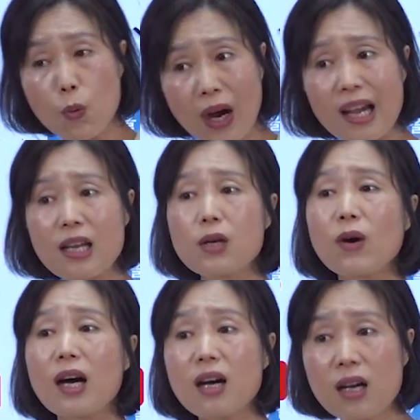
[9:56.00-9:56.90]

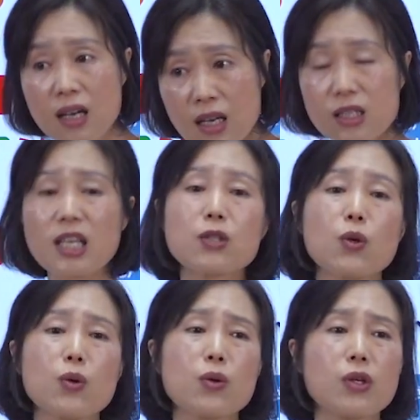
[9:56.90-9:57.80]
과일과
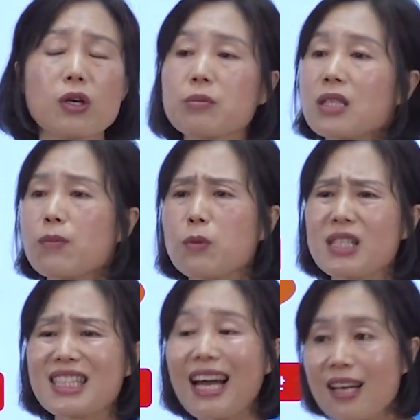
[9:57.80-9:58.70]
채소로 여러분들의
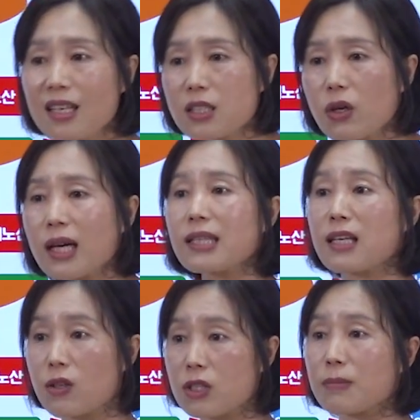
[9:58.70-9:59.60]
몸을 살리셔야
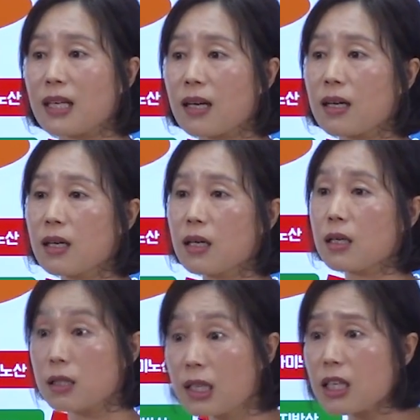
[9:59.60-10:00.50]
한다는 것입니다.
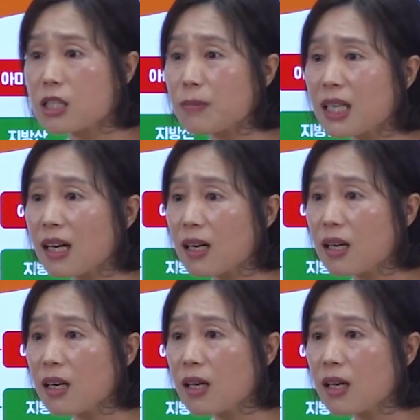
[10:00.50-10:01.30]
이해되십니까?